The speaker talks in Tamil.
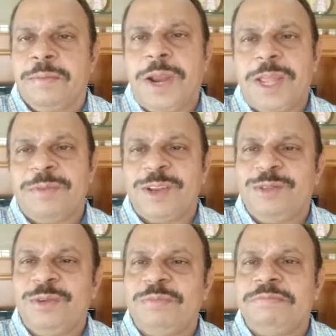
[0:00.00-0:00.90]
மலர்
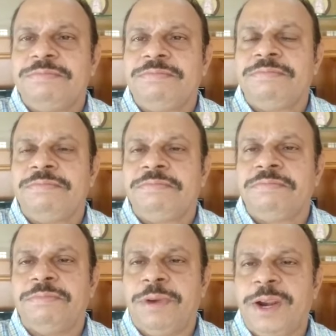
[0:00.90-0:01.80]
மருத்துவம்
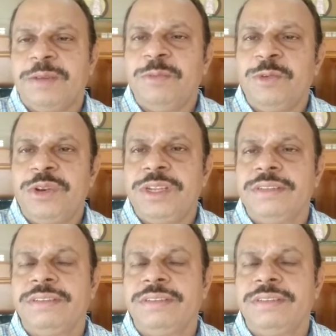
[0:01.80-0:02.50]
பாடம் மூன்று